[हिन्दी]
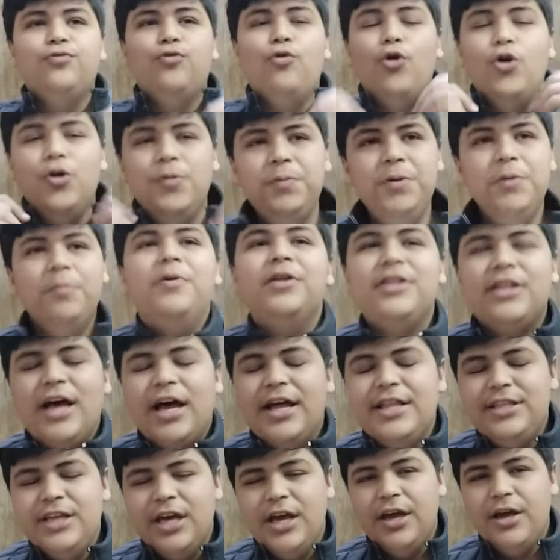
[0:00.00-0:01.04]
फ़ोन भी
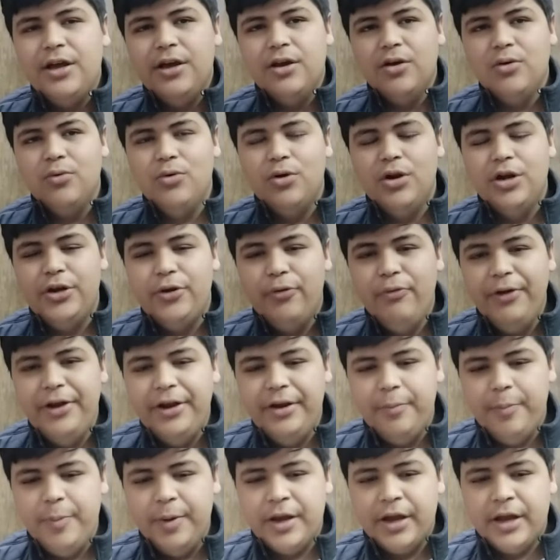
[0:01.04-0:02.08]
बता दिया है
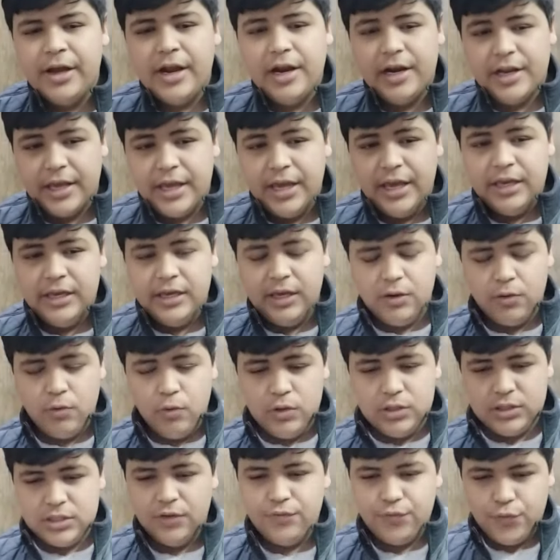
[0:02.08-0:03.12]
ट्वीट पे करके कि
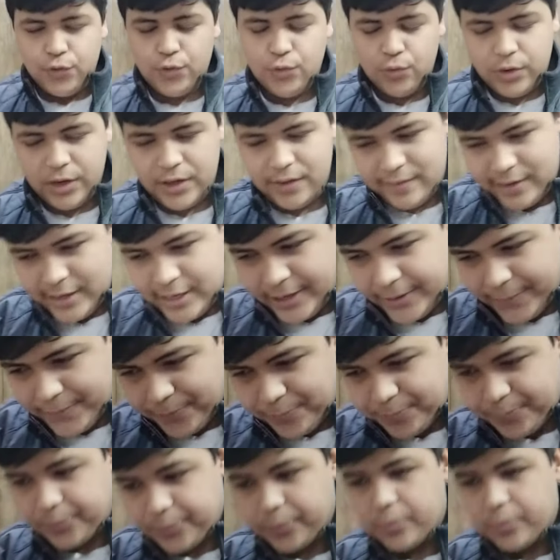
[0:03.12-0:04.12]
कौन सा फ़ोन होने वाला है